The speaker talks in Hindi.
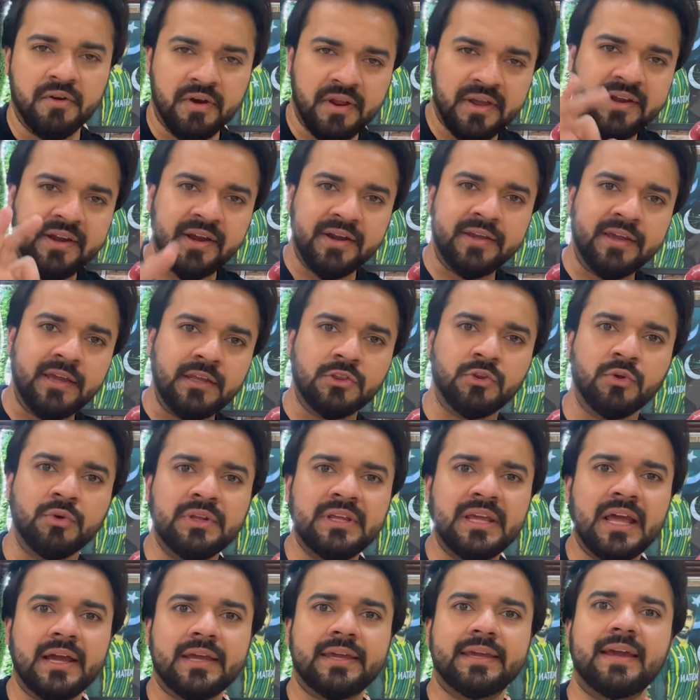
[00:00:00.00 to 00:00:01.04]
क्रिकेट की
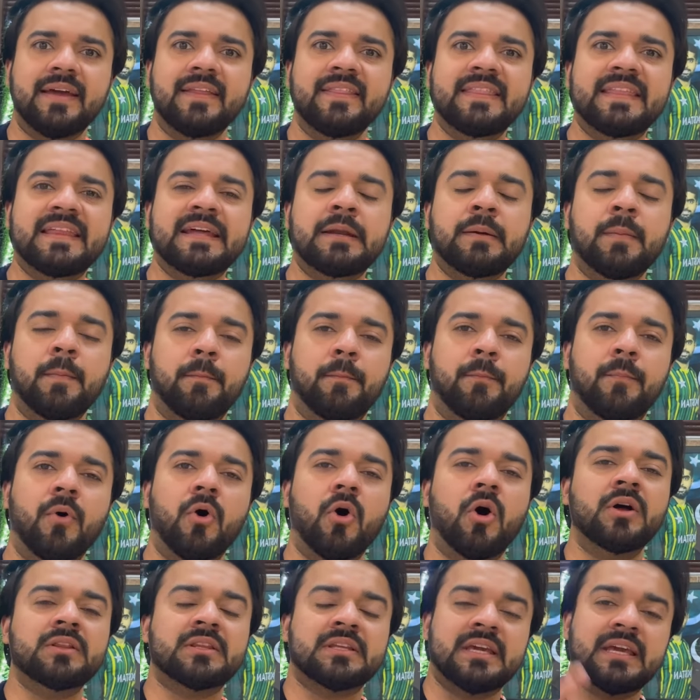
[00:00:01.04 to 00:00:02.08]
दुनिया के अंदर
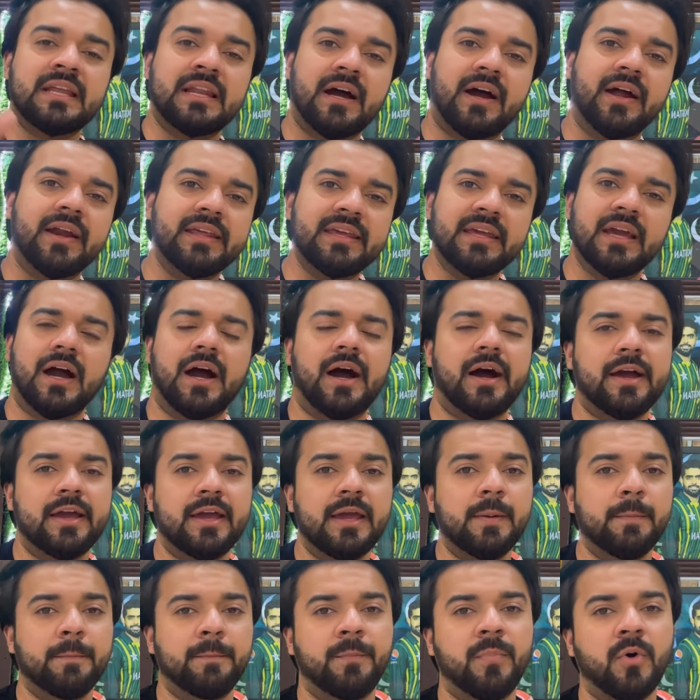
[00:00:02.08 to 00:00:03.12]
बहुत खिलाड़ी
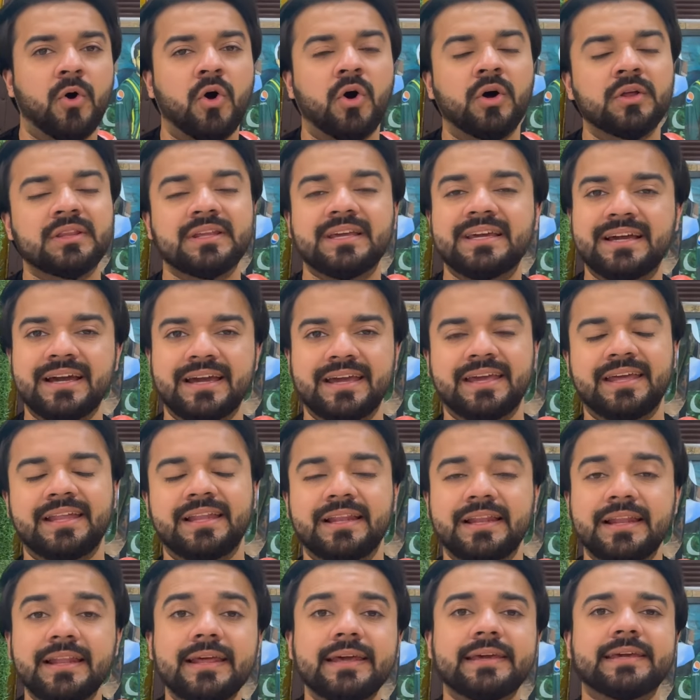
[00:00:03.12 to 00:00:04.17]
आए बहुत गए
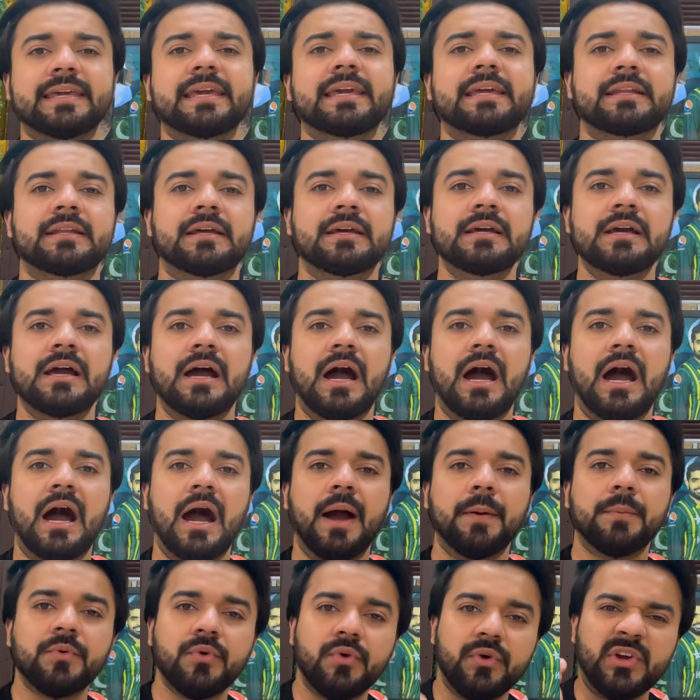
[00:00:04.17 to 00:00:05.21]
लेकिन
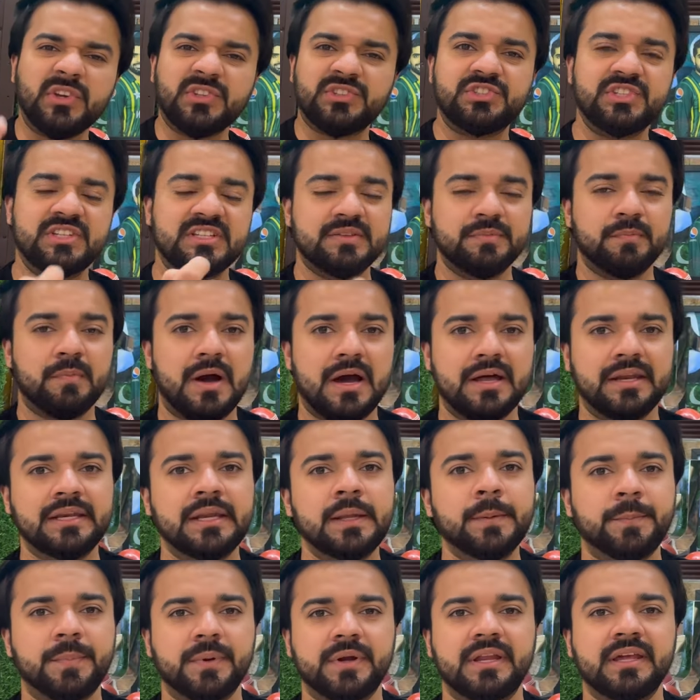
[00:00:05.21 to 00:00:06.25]
आपको ये चीज
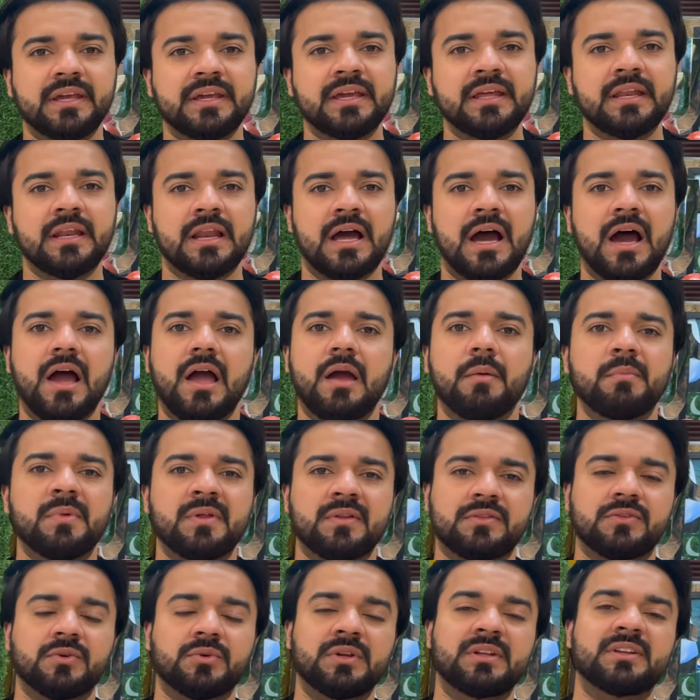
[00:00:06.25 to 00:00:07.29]
माननी पड़ेगी ना एम
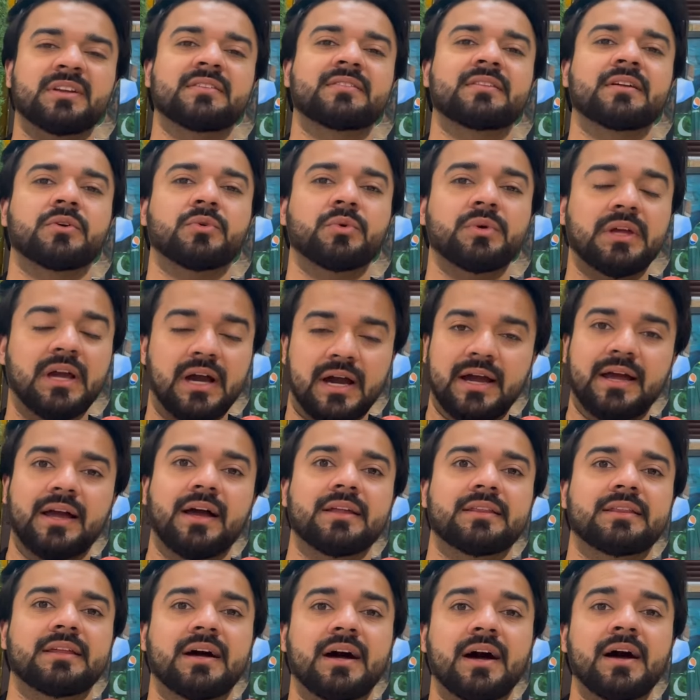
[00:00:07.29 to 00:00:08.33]
एस धोनी जैसा कोई आया
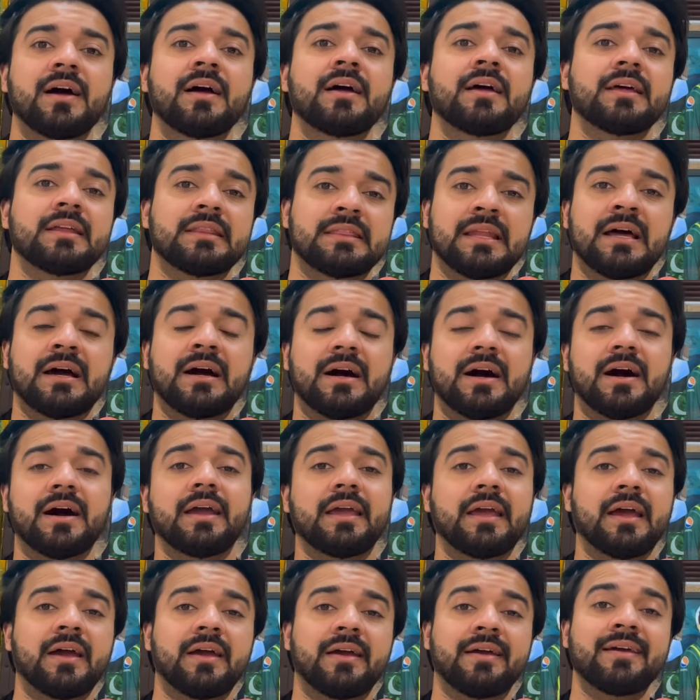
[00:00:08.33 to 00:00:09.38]
था ना
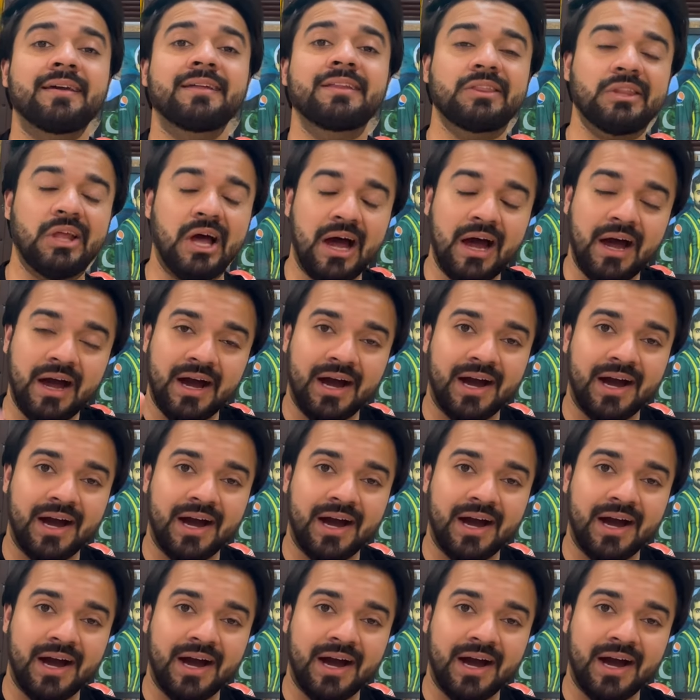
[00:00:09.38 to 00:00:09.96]
आया है ना